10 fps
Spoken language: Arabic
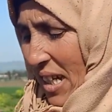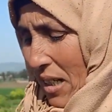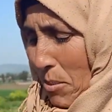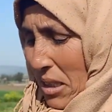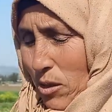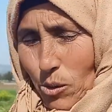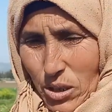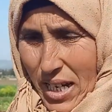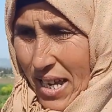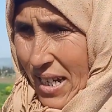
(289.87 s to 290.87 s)
صغارنا بطلوا
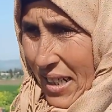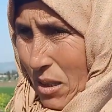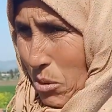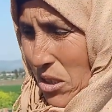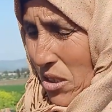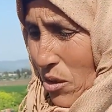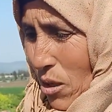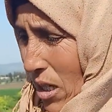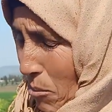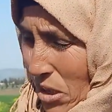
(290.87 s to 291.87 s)
قرايه لقينا باش
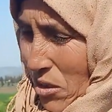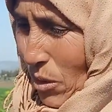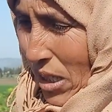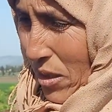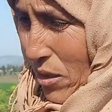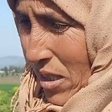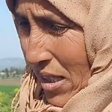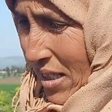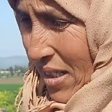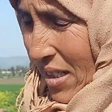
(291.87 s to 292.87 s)
نكسوها باش
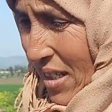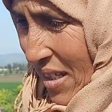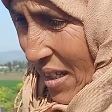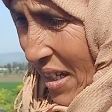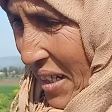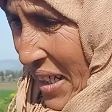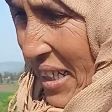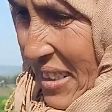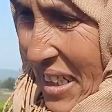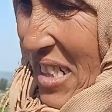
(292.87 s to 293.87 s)
نوكلوها هانا قاعدين